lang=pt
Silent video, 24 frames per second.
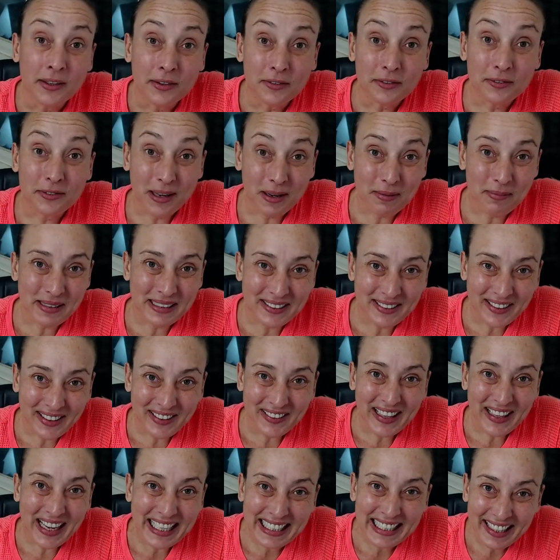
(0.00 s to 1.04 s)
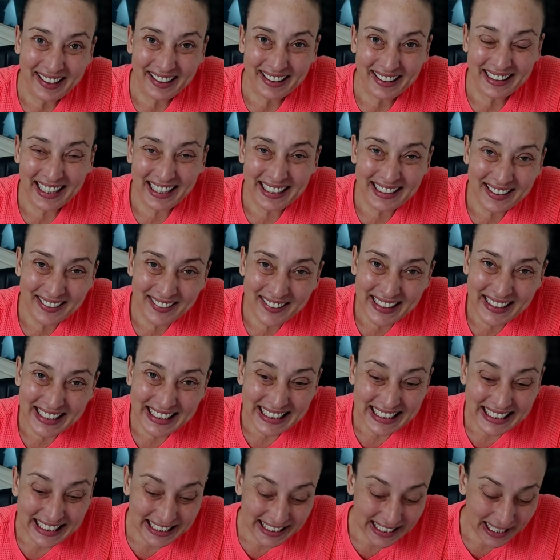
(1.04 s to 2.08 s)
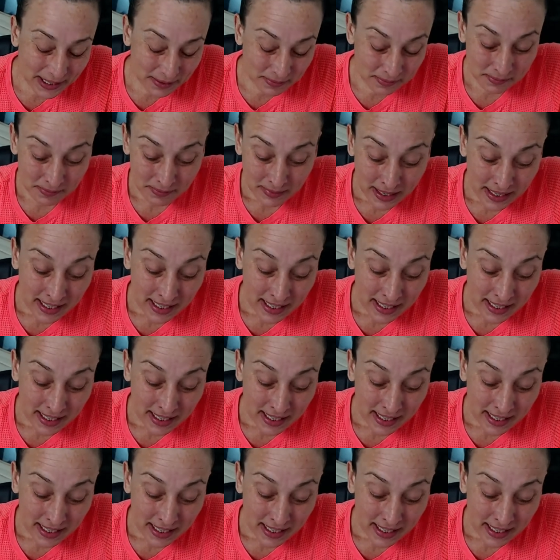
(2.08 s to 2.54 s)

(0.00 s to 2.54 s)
Fala pessoal, Raquel Educação Canina.